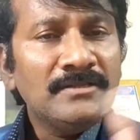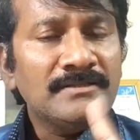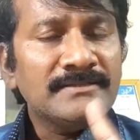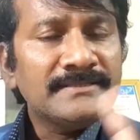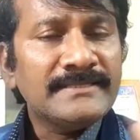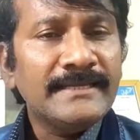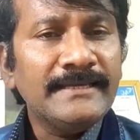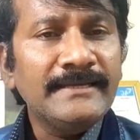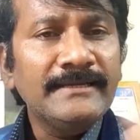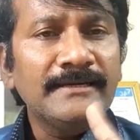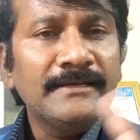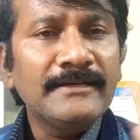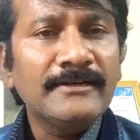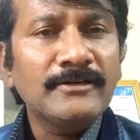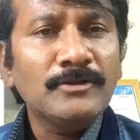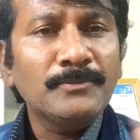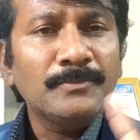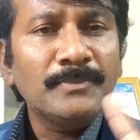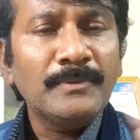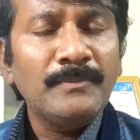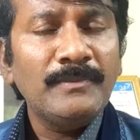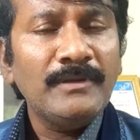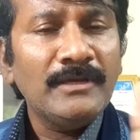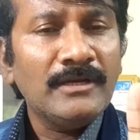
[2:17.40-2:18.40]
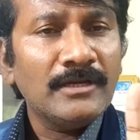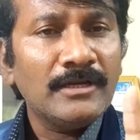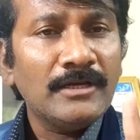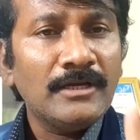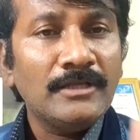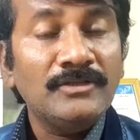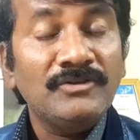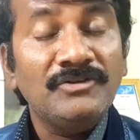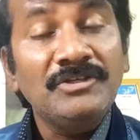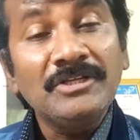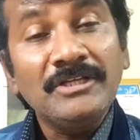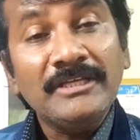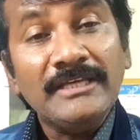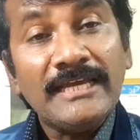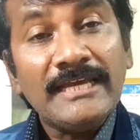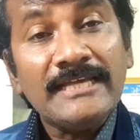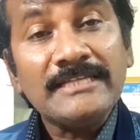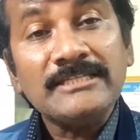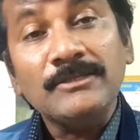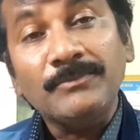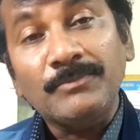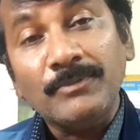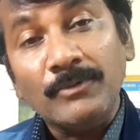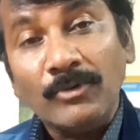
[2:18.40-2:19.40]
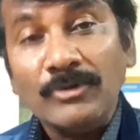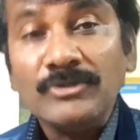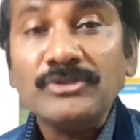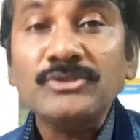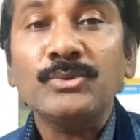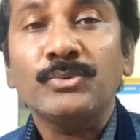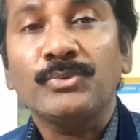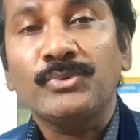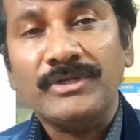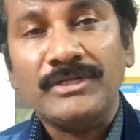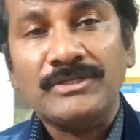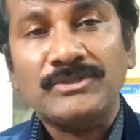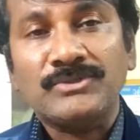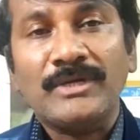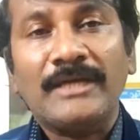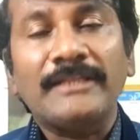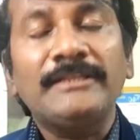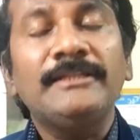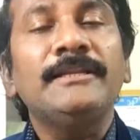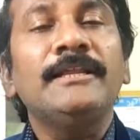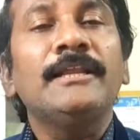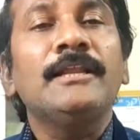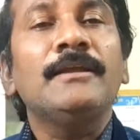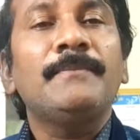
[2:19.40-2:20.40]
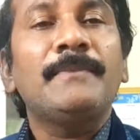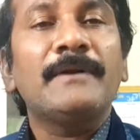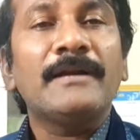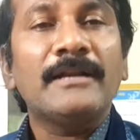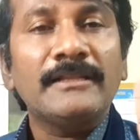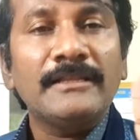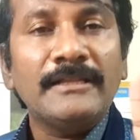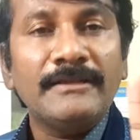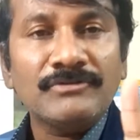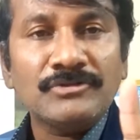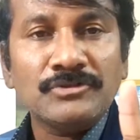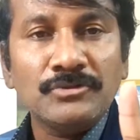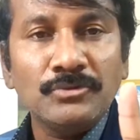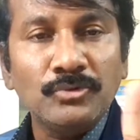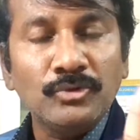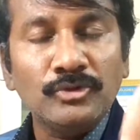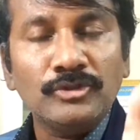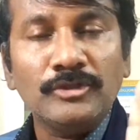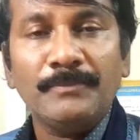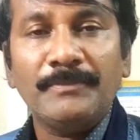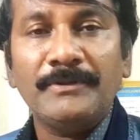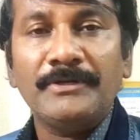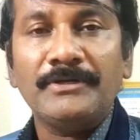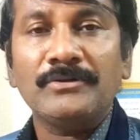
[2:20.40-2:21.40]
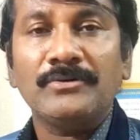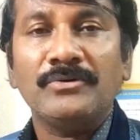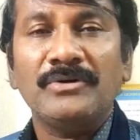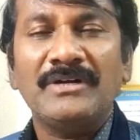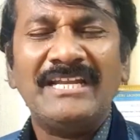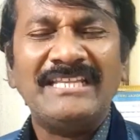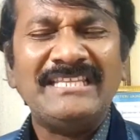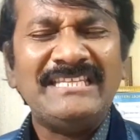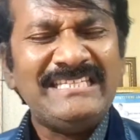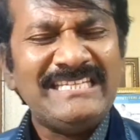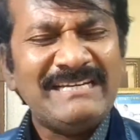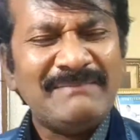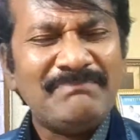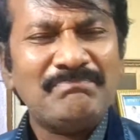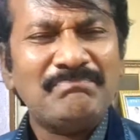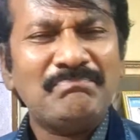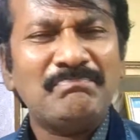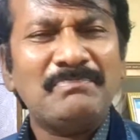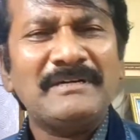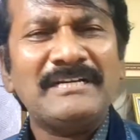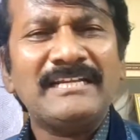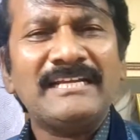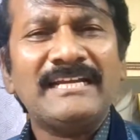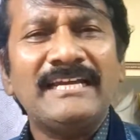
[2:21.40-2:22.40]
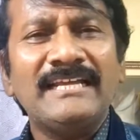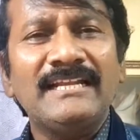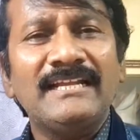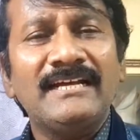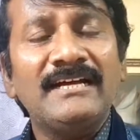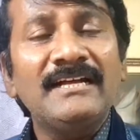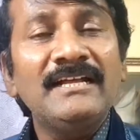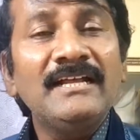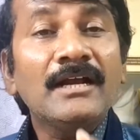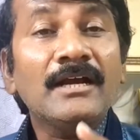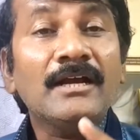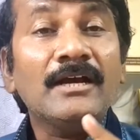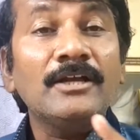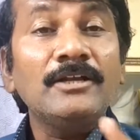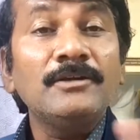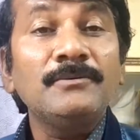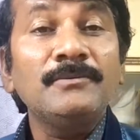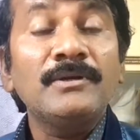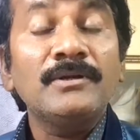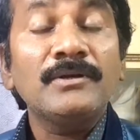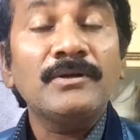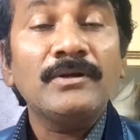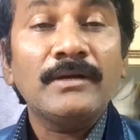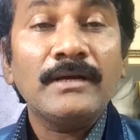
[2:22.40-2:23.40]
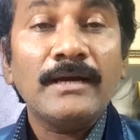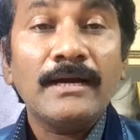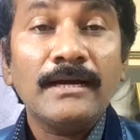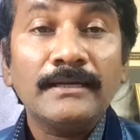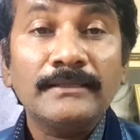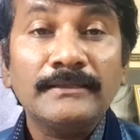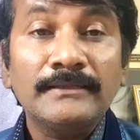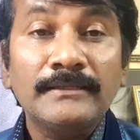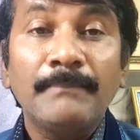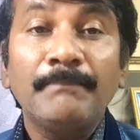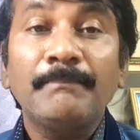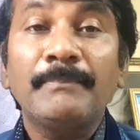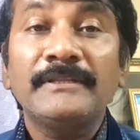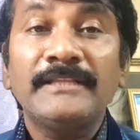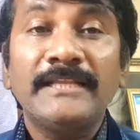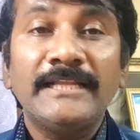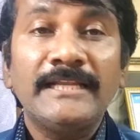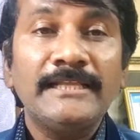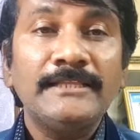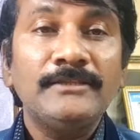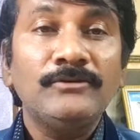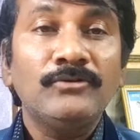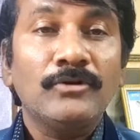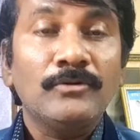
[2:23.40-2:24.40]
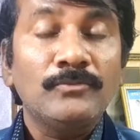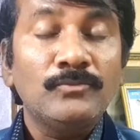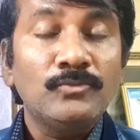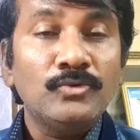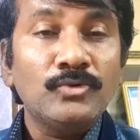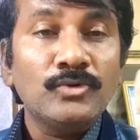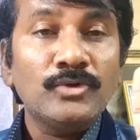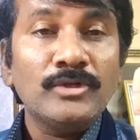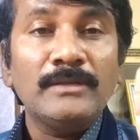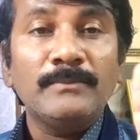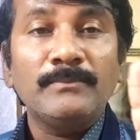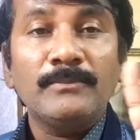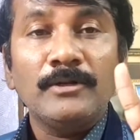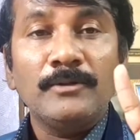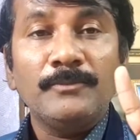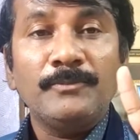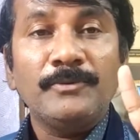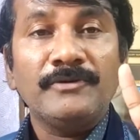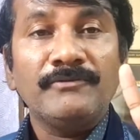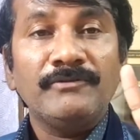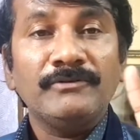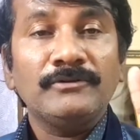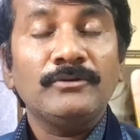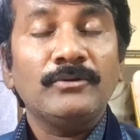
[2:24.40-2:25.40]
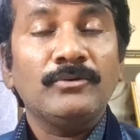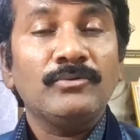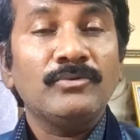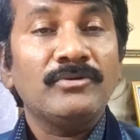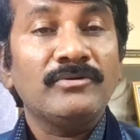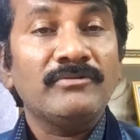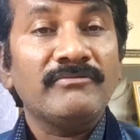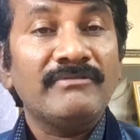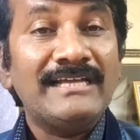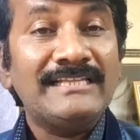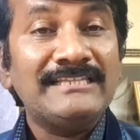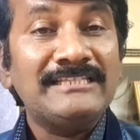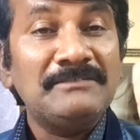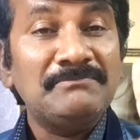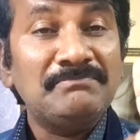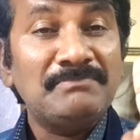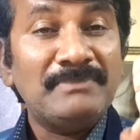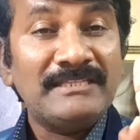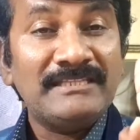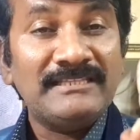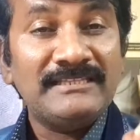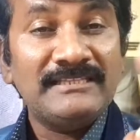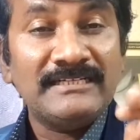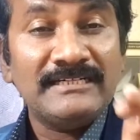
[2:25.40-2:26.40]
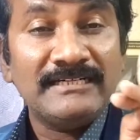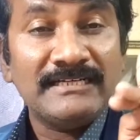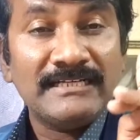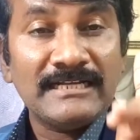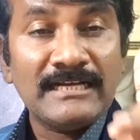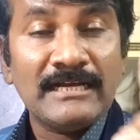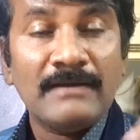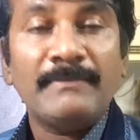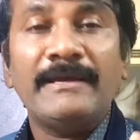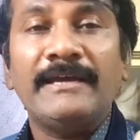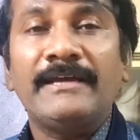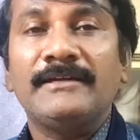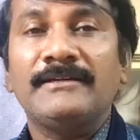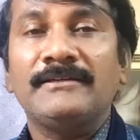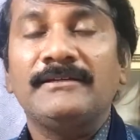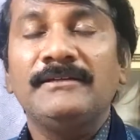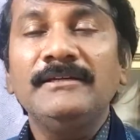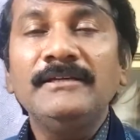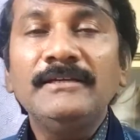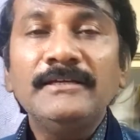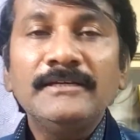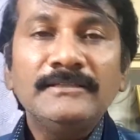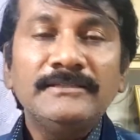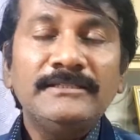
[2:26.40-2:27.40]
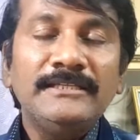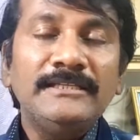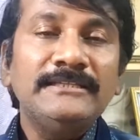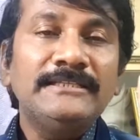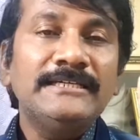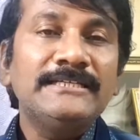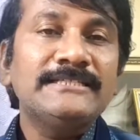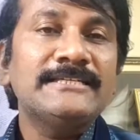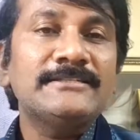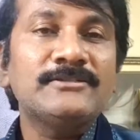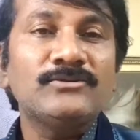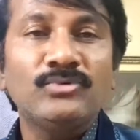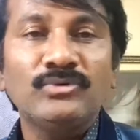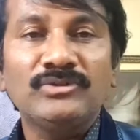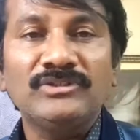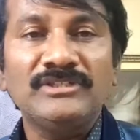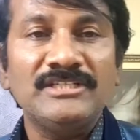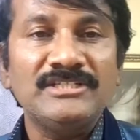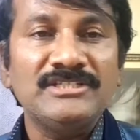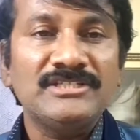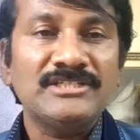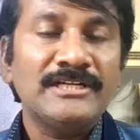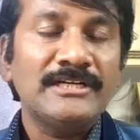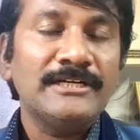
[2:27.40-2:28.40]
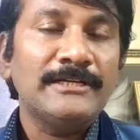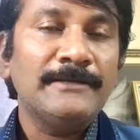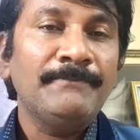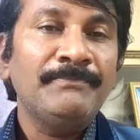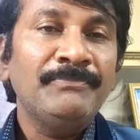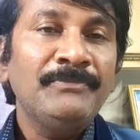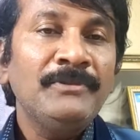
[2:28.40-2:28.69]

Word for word: సింగిల్ రూపీ మీకు రాదు ఇన్ కేస్ ఇప్పుడు వచ్చి ఉండొచ్చు అది నిలబడదనే విషయం గుర్తుపెట్టుకోండి అది ఎప్పటికైనా కనుమరుగు కాక తప్పదనేది ఒక మూడో నెంబర్ ఒకటి ఎదుర్కొన్నటువంటి అతి పెద్ద డ్రాబ్యాక్ దీన్ని దయచేసి గుర్తించండి